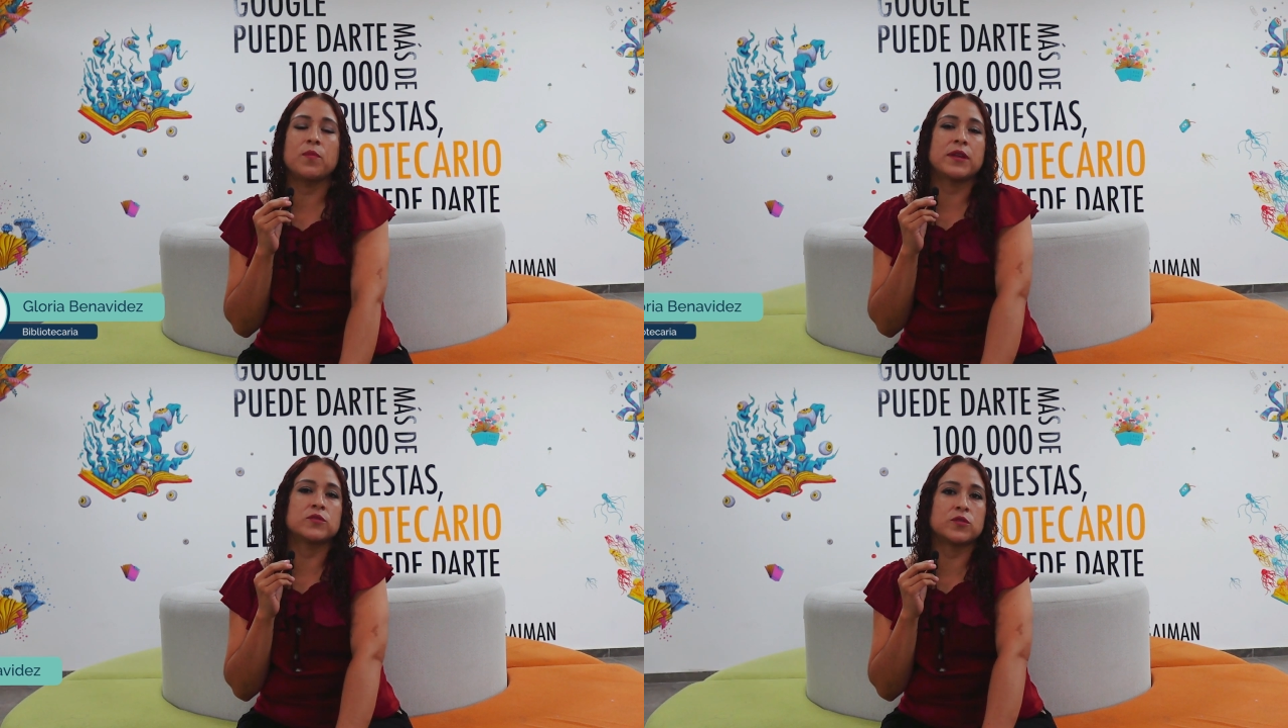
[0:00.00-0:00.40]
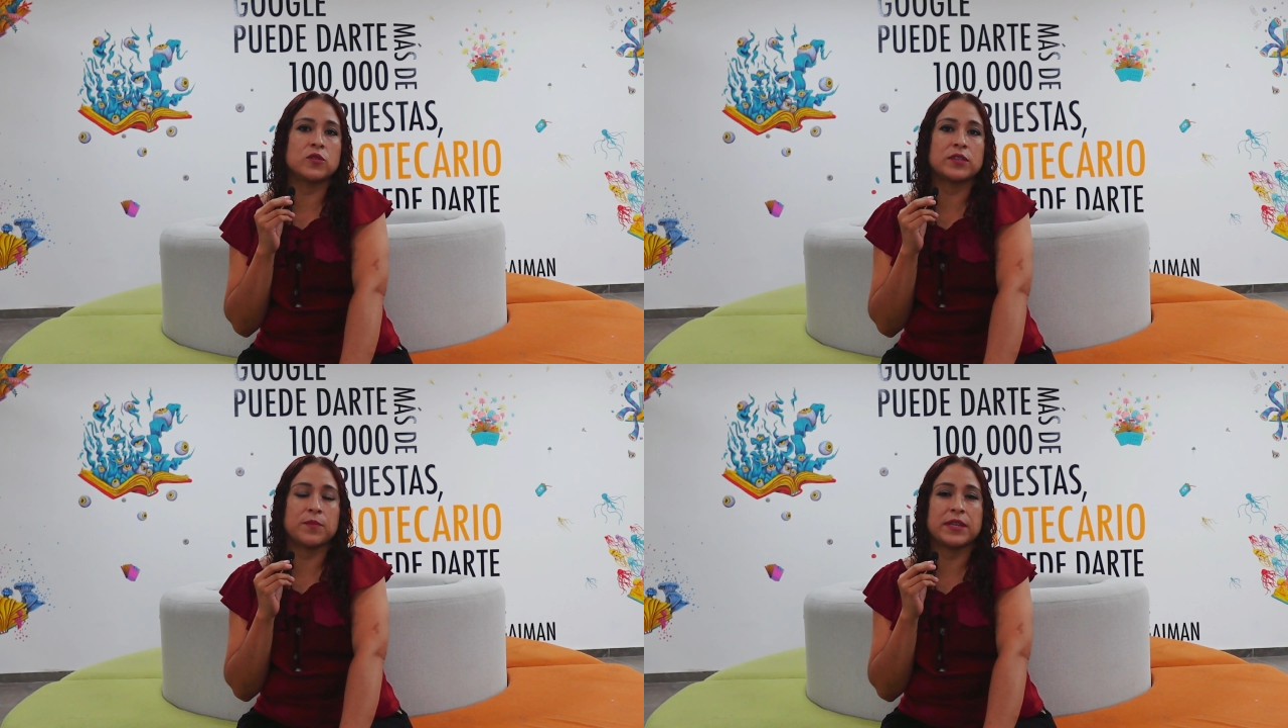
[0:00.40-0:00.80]
o para
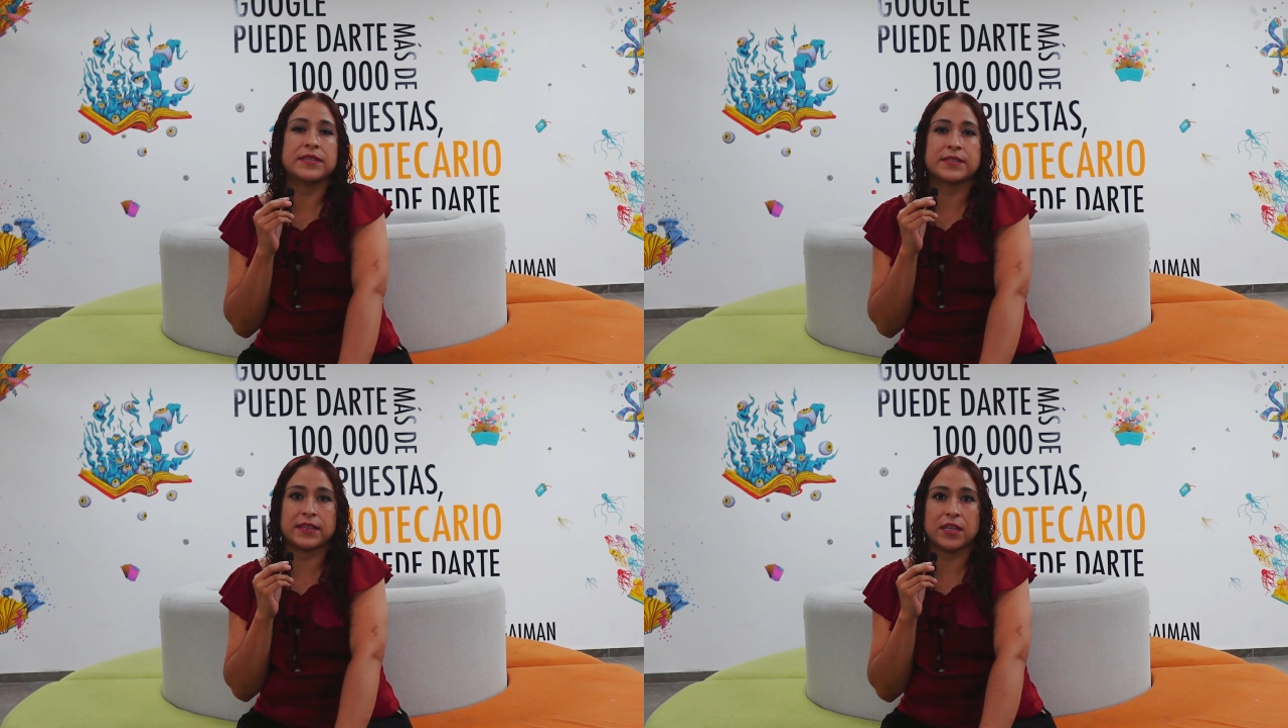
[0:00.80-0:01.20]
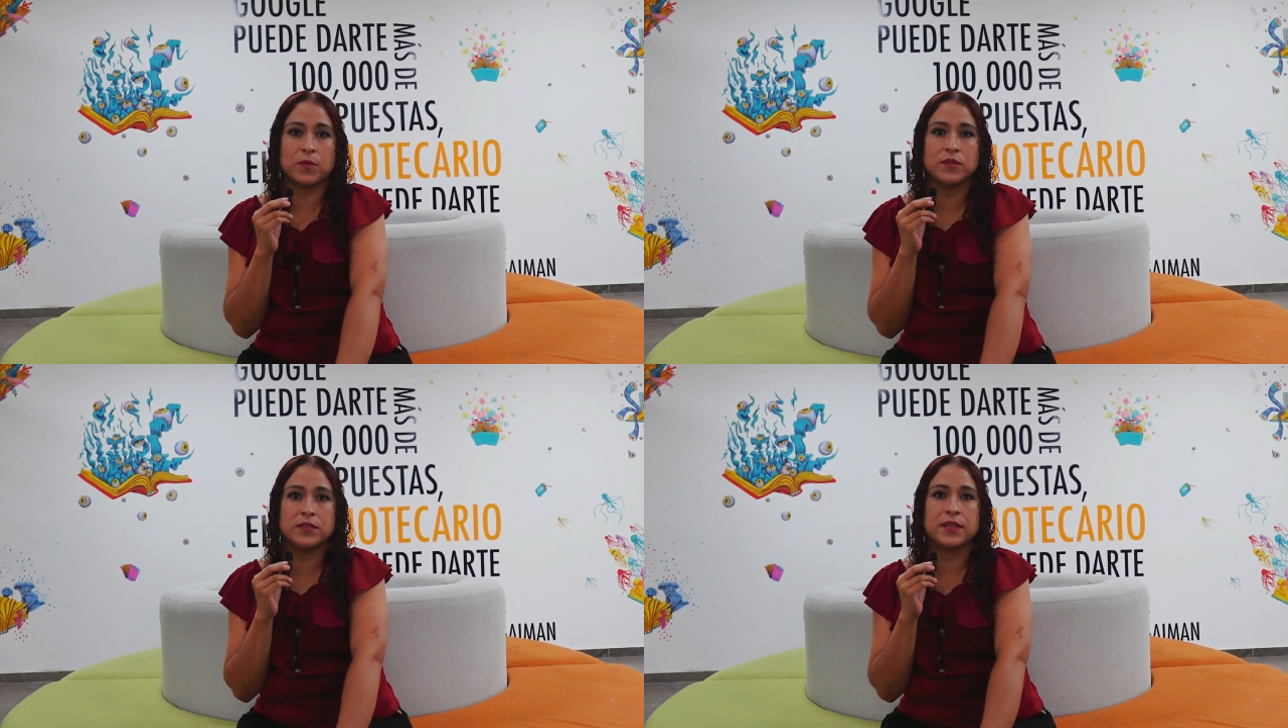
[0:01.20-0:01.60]
nosotros los
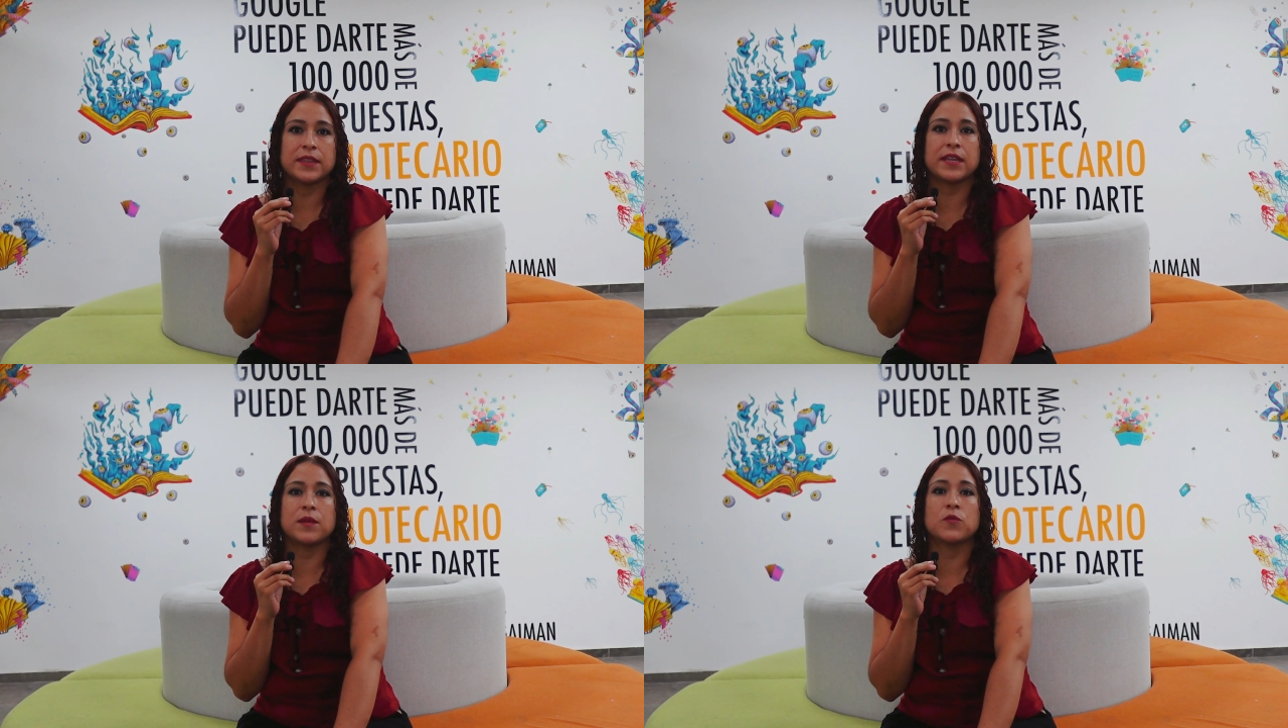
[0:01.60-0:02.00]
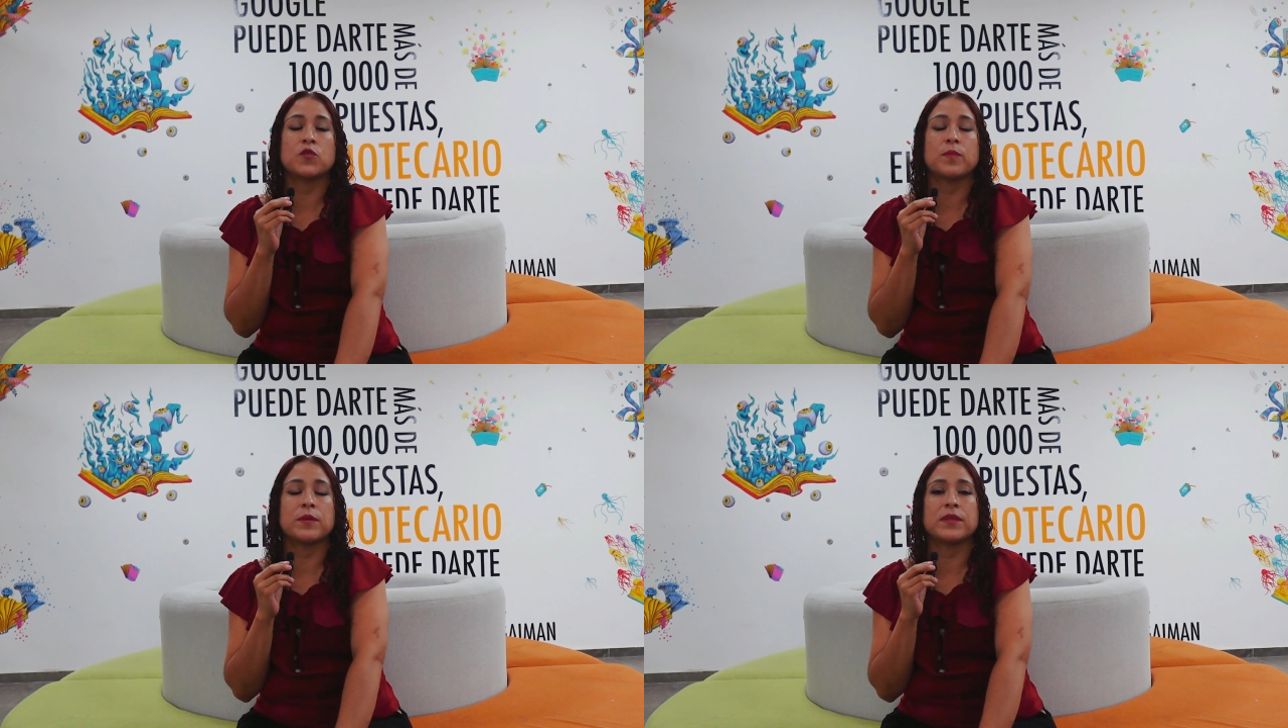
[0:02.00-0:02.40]
administrativos
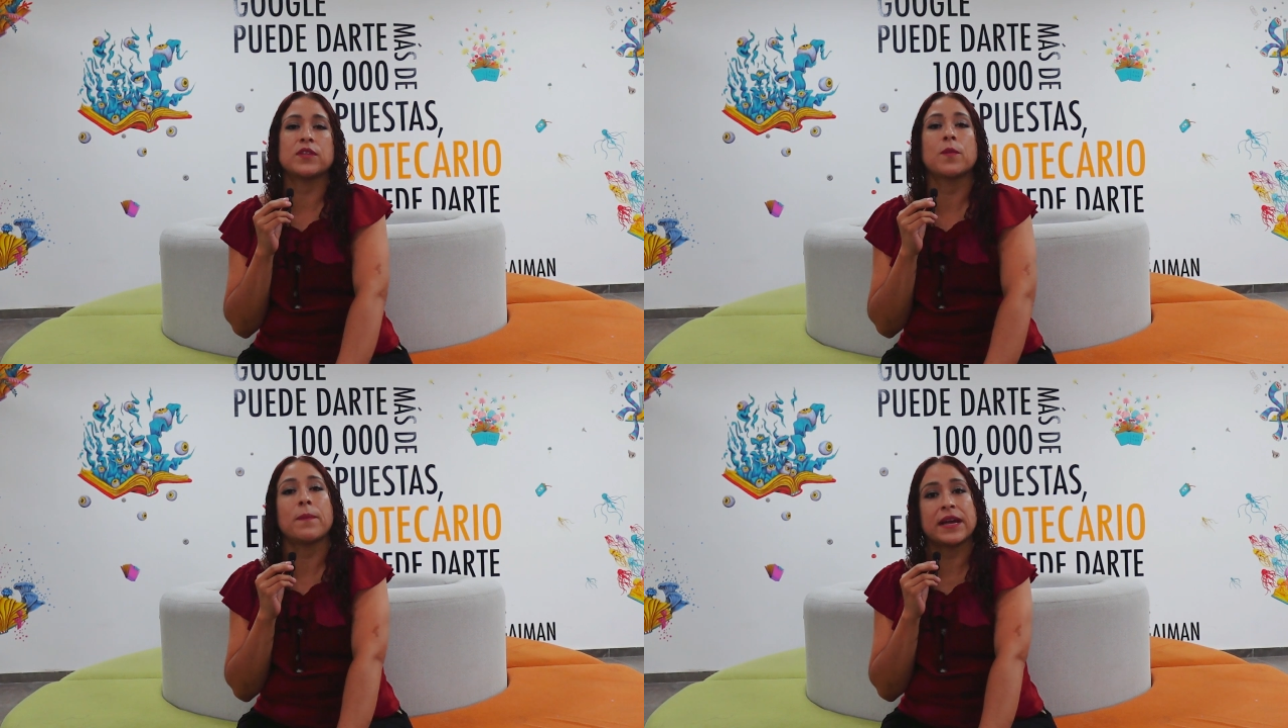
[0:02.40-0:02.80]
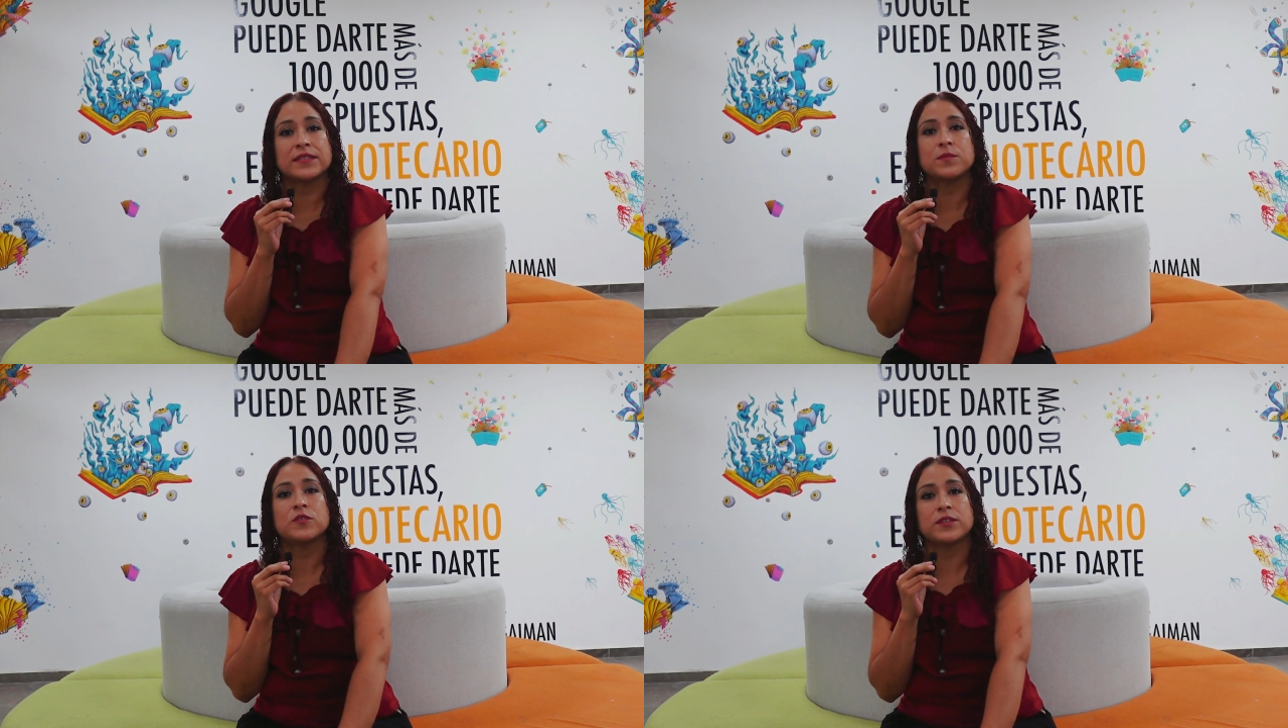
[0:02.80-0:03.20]
tenemos permitido máximo